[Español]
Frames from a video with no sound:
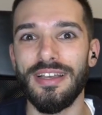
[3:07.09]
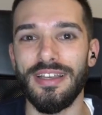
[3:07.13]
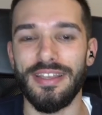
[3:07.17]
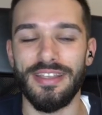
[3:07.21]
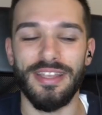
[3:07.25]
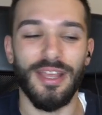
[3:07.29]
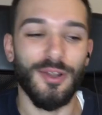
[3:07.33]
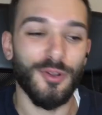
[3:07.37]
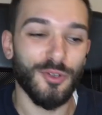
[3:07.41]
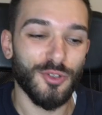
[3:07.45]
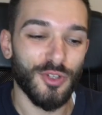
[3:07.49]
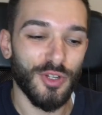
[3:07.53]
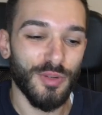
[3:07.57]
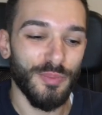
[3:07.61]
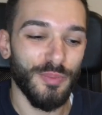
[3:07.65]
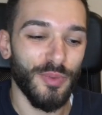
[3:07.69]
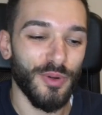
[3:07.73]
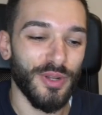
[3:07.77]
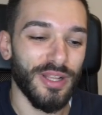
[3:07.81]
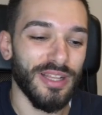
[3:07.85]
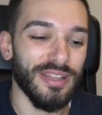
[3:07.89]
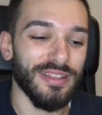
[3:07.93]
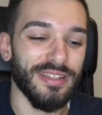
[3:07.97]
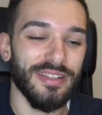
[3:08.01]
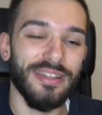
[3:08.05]
Ya no solo
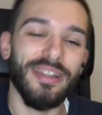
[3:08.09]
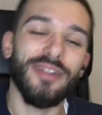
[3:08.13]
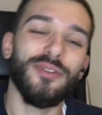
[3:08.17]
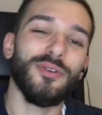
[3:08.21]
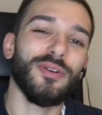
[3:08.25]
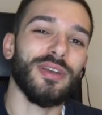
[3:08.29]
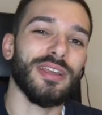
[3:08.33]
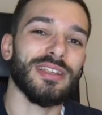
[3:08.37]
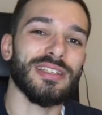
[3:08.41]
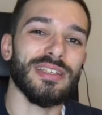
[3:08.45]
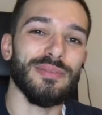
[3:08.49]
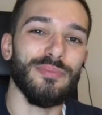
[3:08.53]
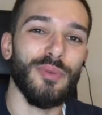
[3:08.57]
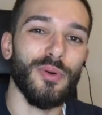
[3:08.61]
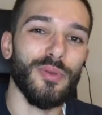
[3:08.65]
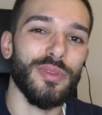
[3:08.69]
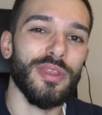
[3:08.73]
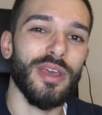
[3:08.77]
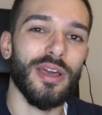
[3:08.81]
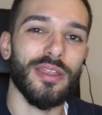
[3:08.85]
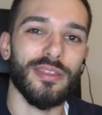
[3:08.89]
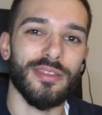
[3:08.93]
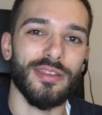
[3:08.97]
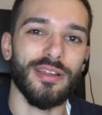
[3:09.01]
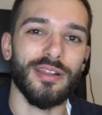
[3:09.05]
por el dinero que se
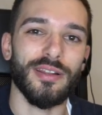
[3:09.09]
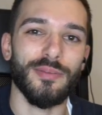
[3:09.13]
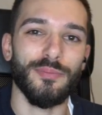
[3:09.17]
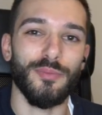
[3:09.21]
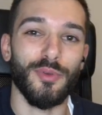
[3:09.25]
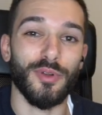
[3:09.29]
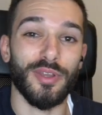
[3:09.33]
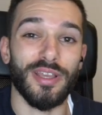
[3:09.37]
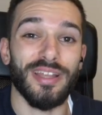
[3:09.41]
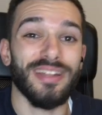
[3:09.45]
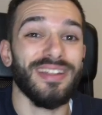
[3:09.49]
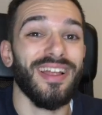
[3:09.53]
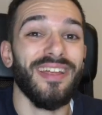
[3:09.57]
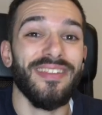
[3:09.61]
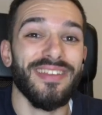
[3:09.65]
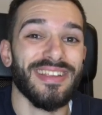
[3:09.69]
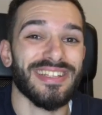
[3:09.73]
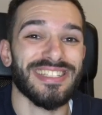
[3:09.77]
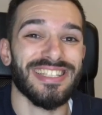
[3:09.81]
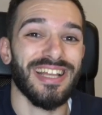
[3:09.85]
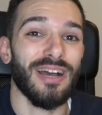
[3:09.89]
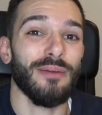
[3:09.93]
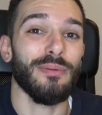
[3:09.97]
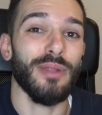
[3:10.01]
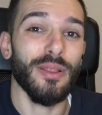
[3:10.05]
podía hacer, porque nadie
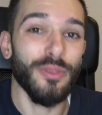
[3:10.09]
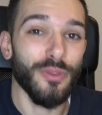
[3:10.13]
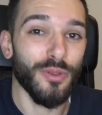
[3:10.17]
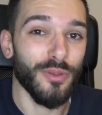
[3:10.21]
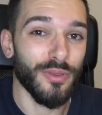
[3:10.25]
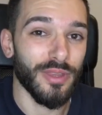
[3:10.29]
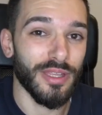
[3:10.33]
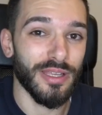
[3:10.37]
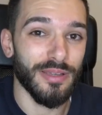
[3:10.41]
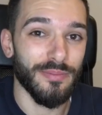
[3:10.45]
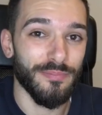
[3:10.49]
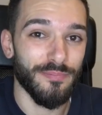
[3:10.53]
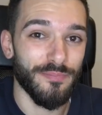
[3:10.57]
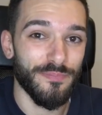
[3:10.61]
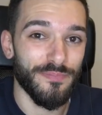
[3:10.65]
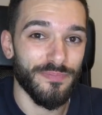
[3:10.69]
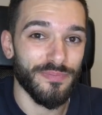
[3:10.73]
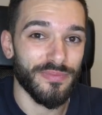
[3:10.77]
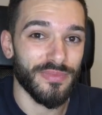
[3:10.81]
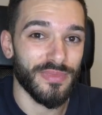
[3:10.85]
está hablando de